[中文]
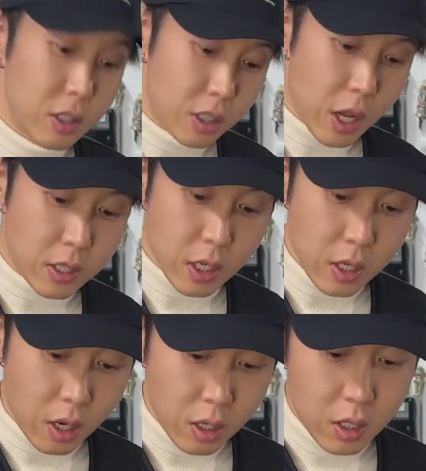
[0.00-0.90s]
产前
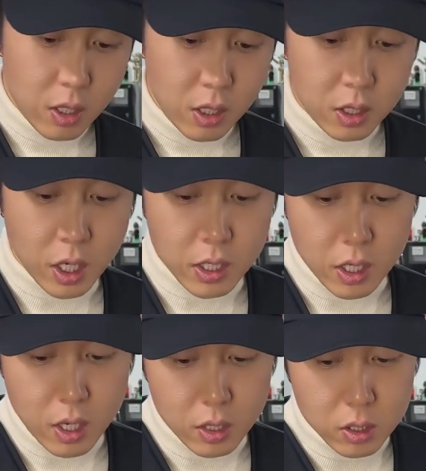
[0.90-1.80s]
样，产
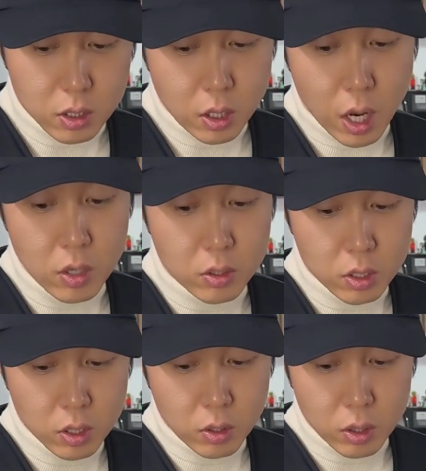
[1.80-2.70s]
前样其实还有
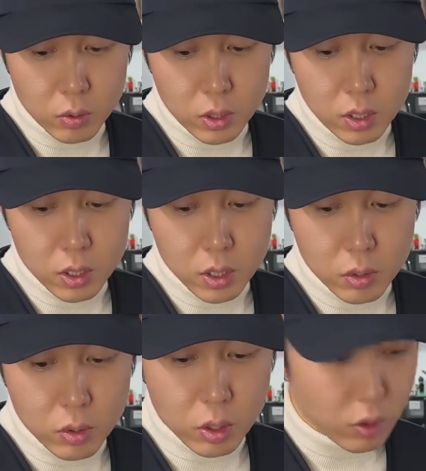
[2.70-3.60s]
是有很多细节
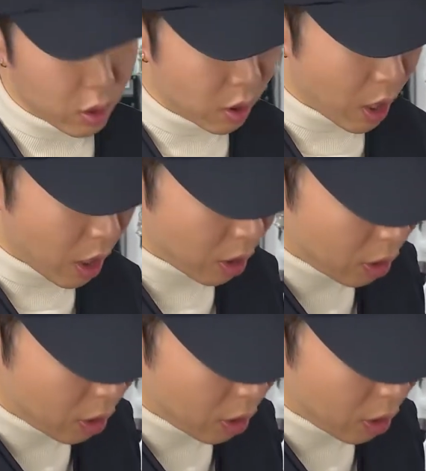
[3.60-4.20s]
需要去更改的，